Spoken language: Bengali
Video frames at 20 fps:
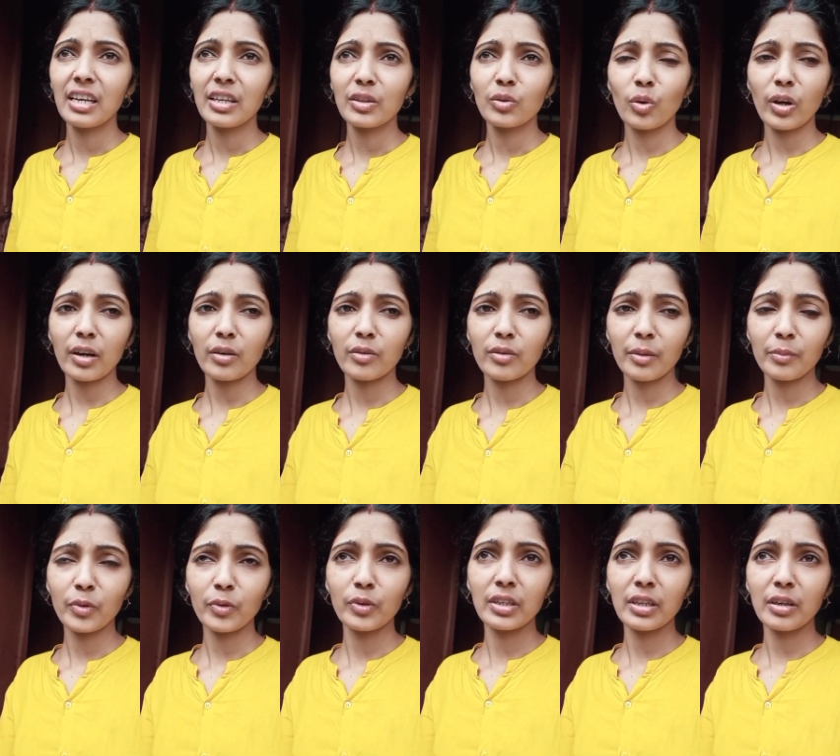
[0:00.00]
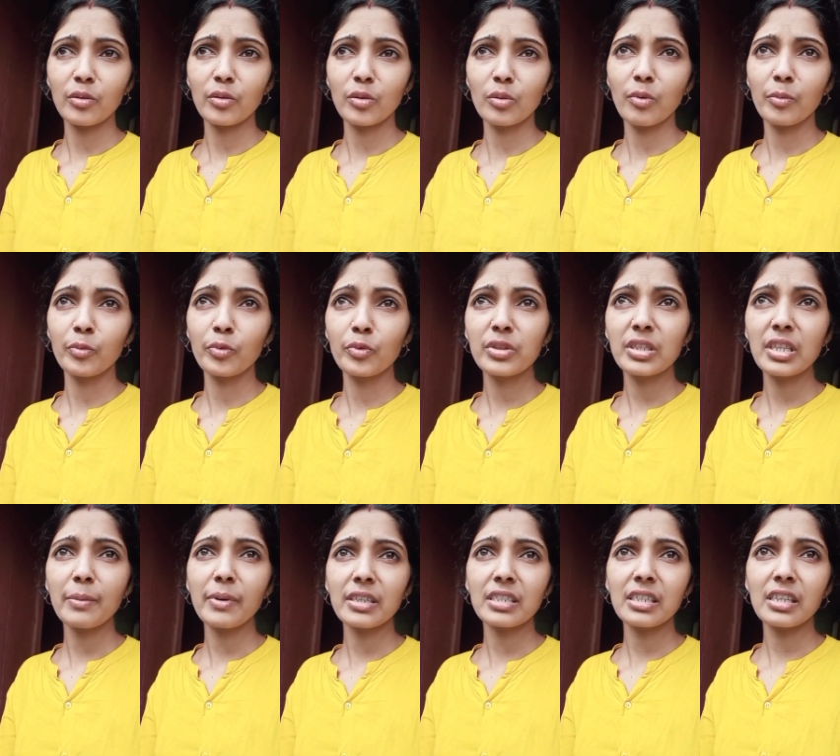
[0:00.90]
তো এখন আমি ওইটা করব বুঝতে
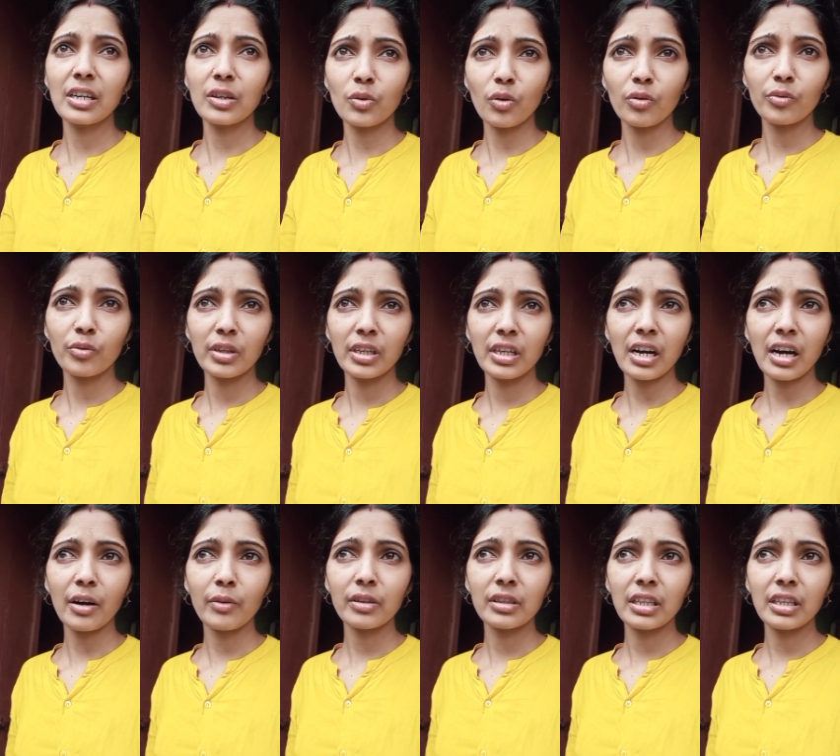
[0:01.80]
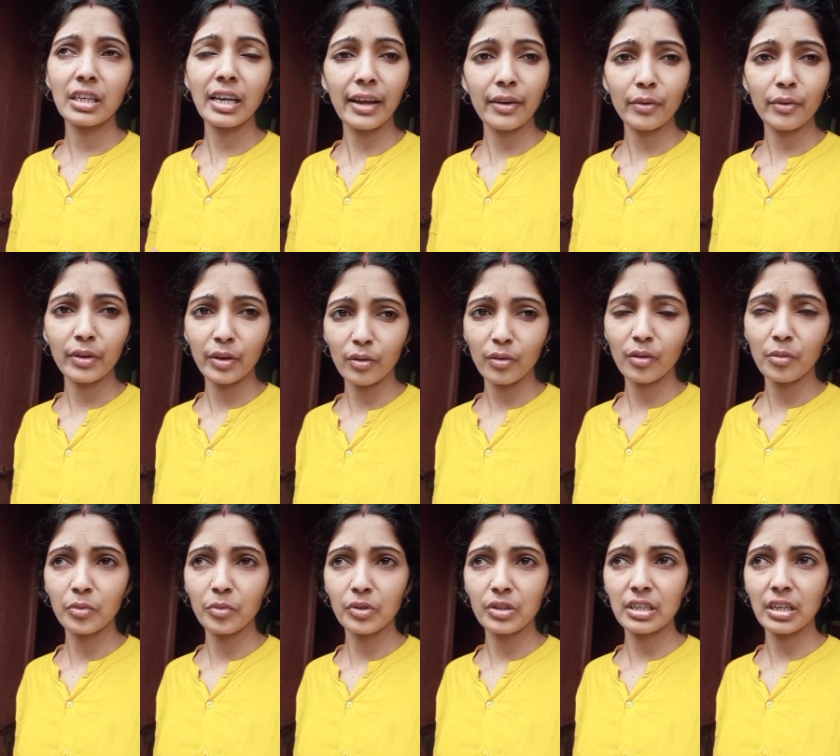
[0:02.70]
পারছি না টক দই খাওয়াতে কেন এরকম
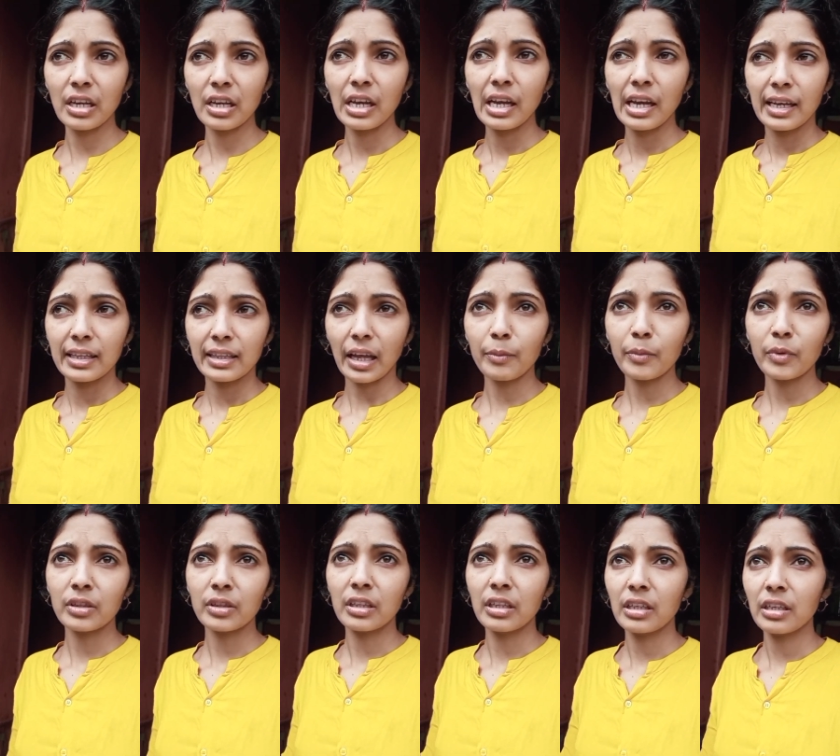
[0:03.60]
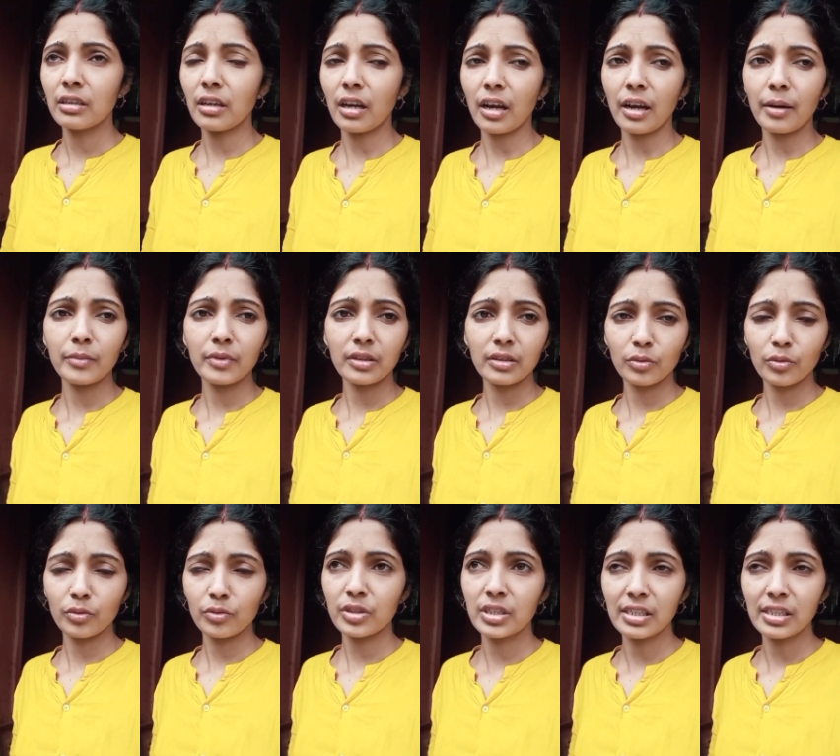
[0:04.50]
হচ্ছে তার মধ্যে আমার তো
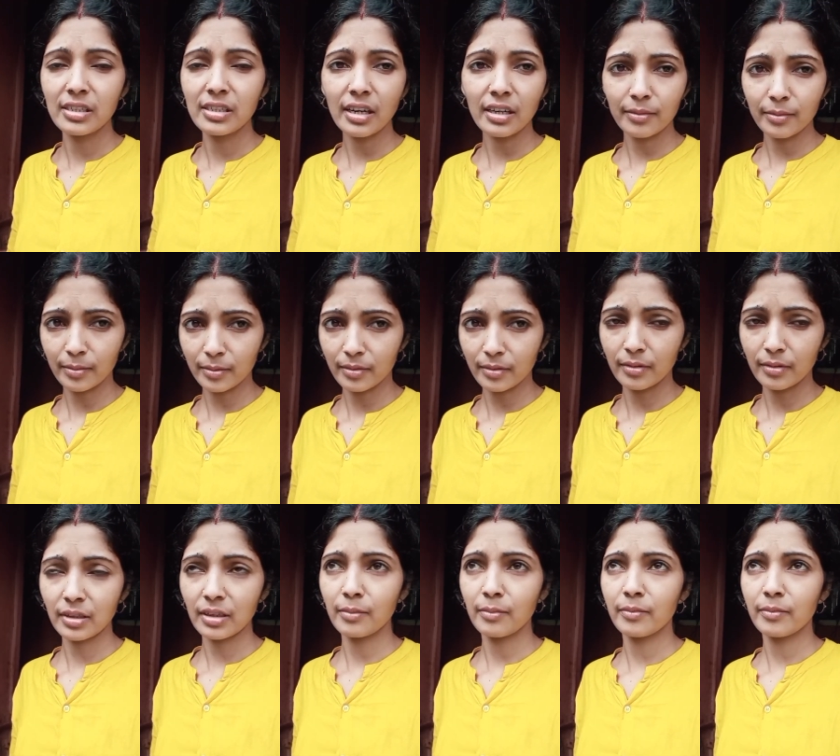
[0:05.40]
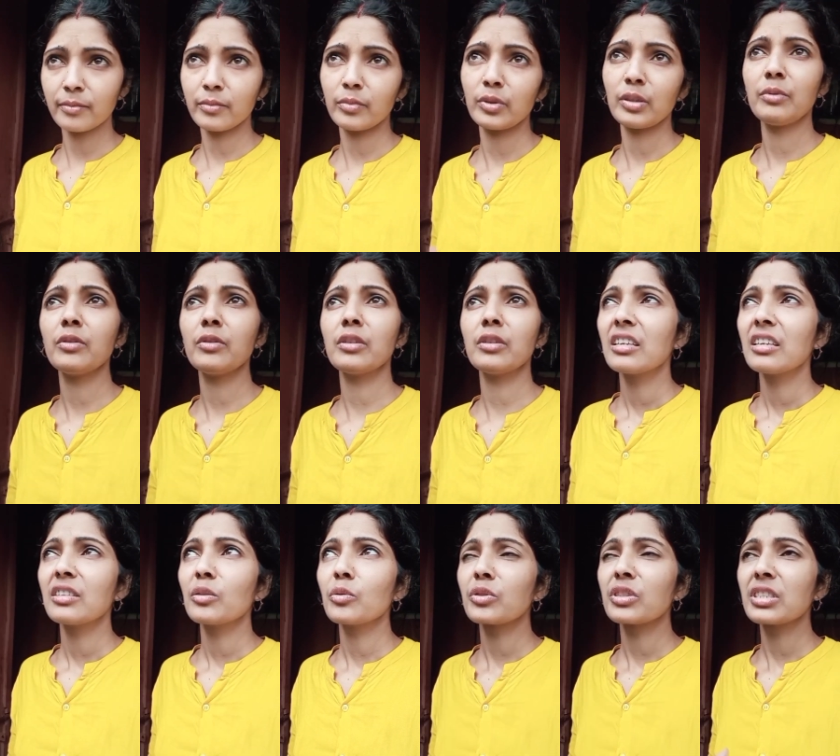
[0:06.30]
সিজার করে বিবি হয়েছে
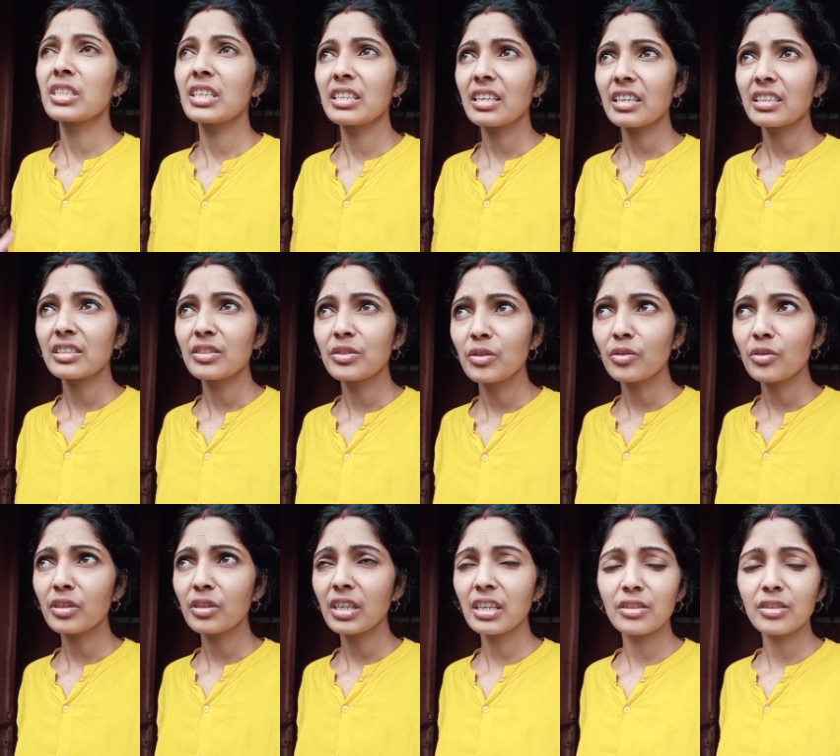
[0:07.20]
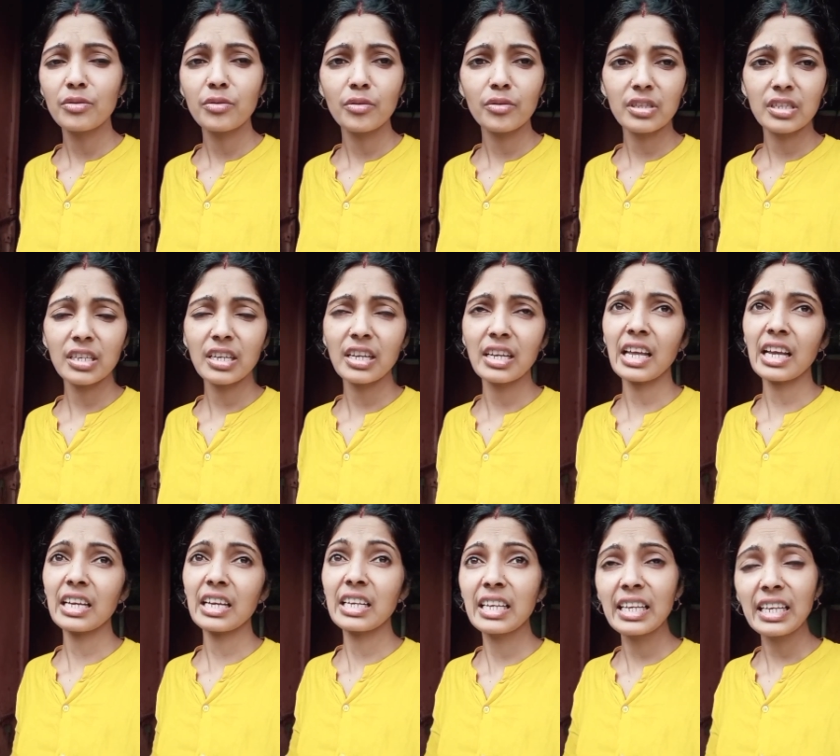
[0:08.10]
তো সেটা তার জন্য কি কিছু হচ্ছে না
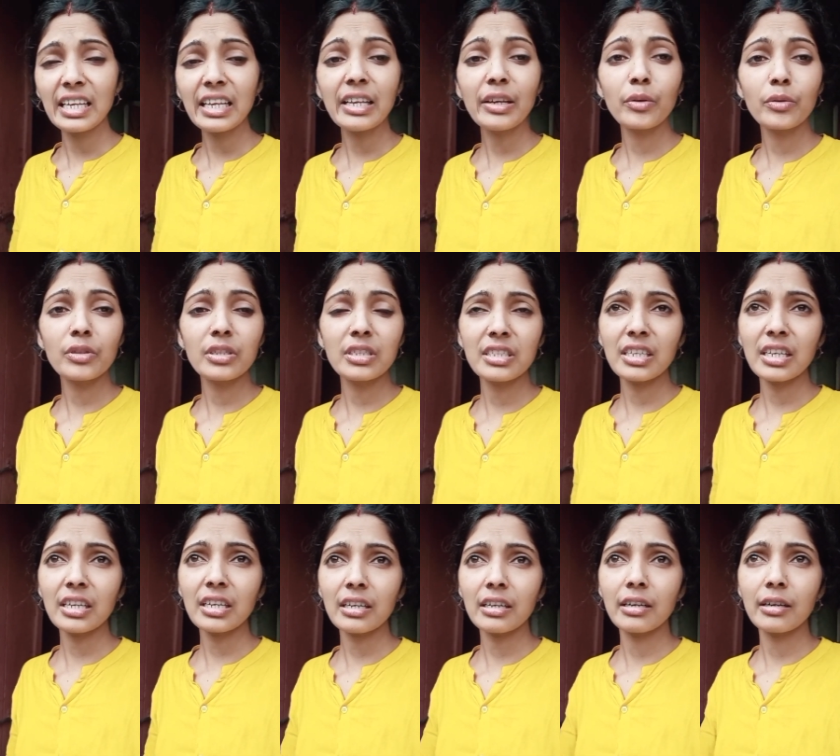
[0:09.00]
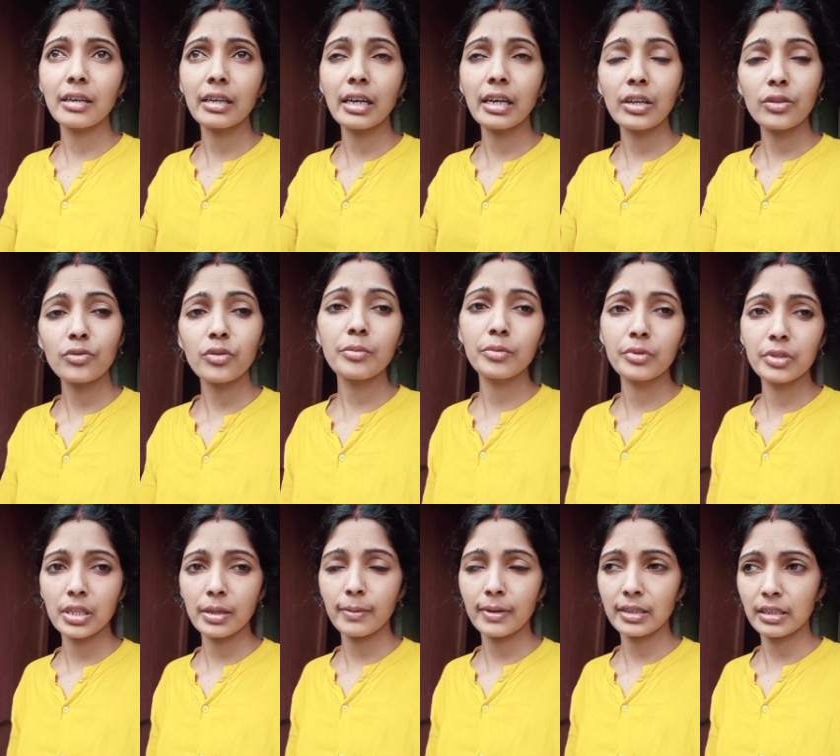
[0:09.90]
কি হচ্ছে কিছুই
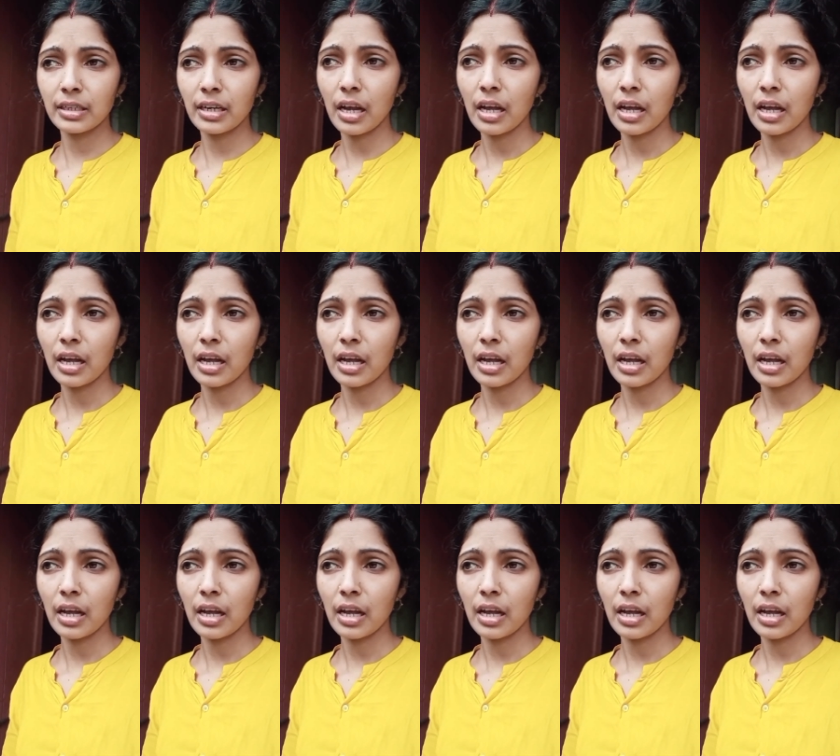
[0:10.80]
বুঝতে পারছি না